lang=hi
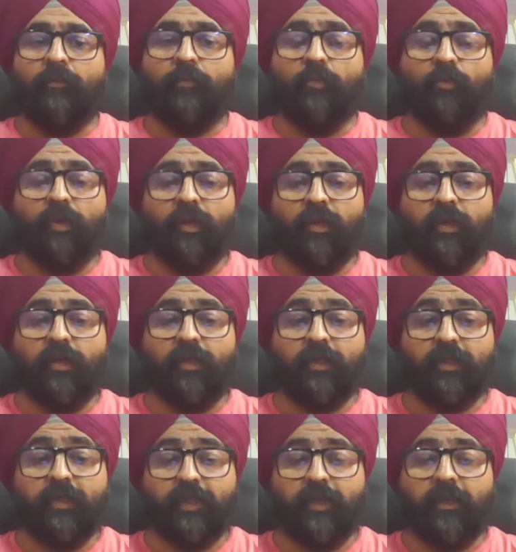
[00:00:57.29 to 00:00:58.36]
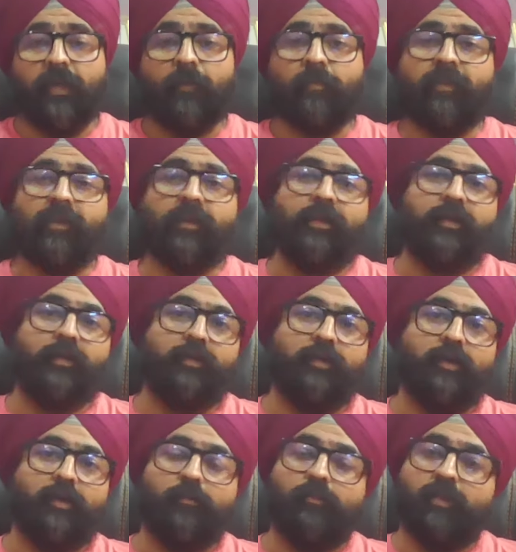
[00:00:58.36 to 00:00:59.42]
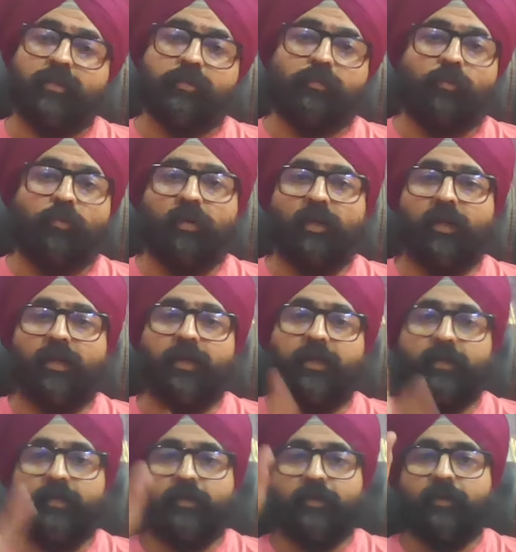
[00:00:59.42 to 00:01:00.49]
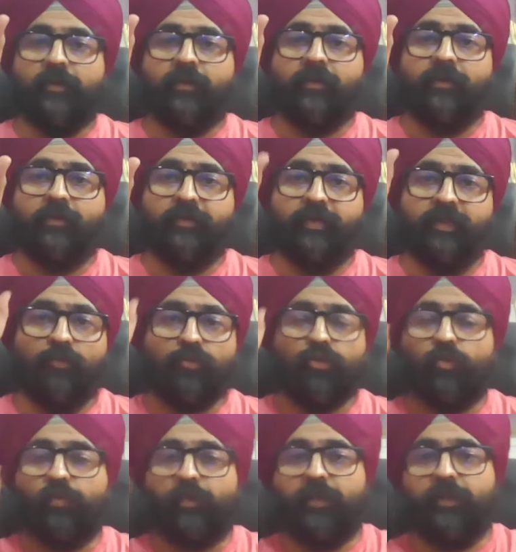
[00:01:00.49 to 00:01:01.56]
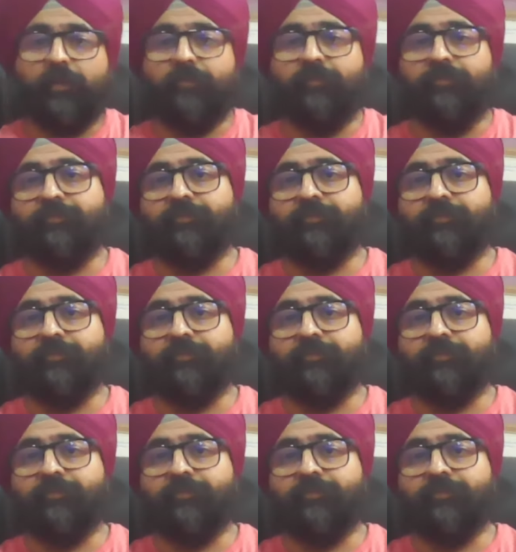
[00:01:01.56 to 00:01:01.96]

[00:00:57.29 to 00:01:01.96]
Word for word: बोलना क्या है पता नहीं बट बोलना है ये उसको पता है